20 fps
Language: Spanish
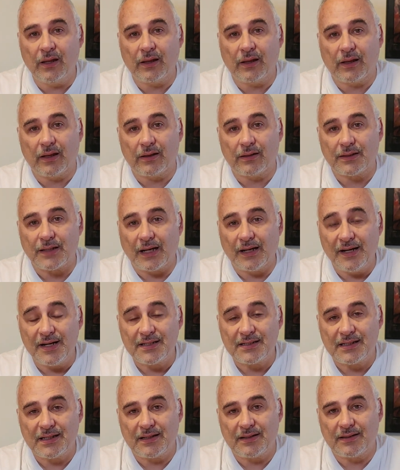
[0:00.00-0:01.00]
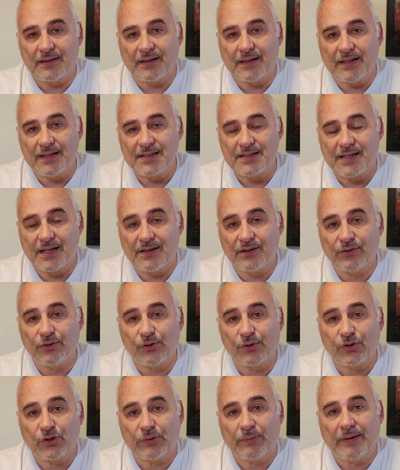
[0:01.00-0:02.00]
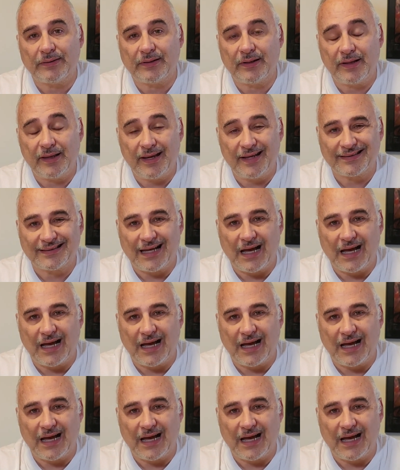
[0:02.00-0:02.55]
que salirse de ese entorno de baterías